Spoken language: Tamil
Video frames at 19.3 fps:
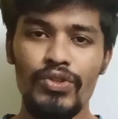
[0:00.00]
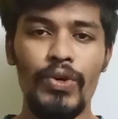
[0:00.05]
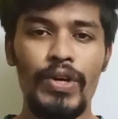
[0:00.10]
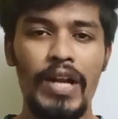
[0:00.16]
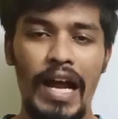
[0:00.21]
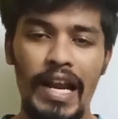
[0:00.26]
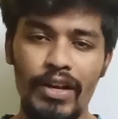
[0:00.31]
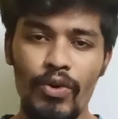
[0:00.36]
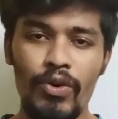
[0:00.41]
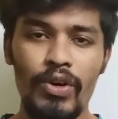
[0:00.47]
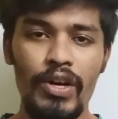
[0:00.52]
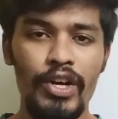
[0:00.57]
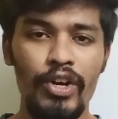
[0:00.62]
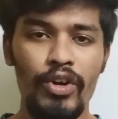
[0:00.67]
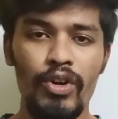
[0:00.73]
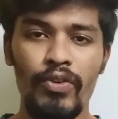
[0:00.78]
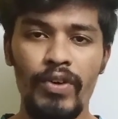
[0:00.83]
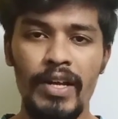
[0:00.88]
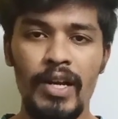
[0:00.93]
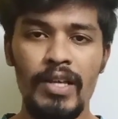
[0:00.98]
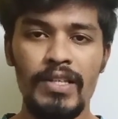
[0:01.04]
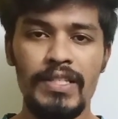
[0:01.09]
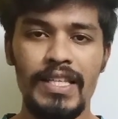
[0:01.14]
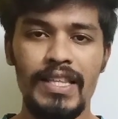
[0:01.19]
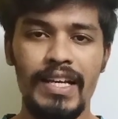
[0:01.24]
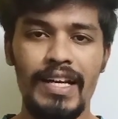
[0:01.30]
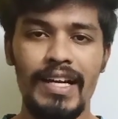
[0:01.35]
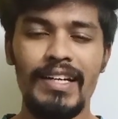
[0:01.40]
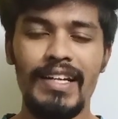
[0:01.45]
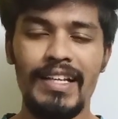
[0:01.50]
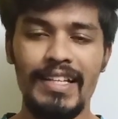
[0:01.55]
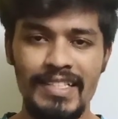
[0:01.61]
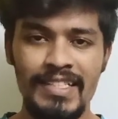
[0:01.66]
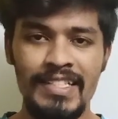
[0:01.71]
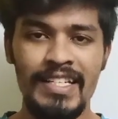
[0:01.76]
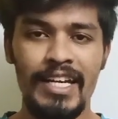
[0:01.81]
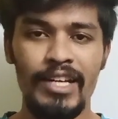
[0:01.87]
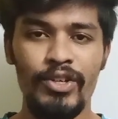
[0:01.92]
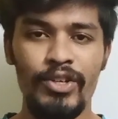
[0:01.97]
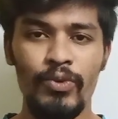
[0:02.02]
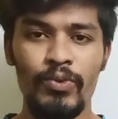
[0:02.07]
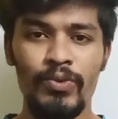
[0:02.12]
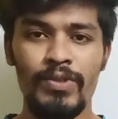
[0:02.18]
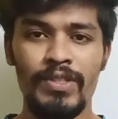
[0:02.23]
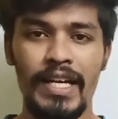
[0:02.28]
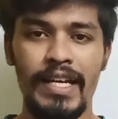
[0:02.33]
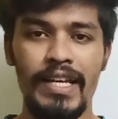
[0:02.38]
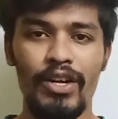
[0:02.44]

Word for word: ஸோ நாளைக்கு உங்களை என்னோட வீடியோவில் சந்திக்கிறேன் சே டூன்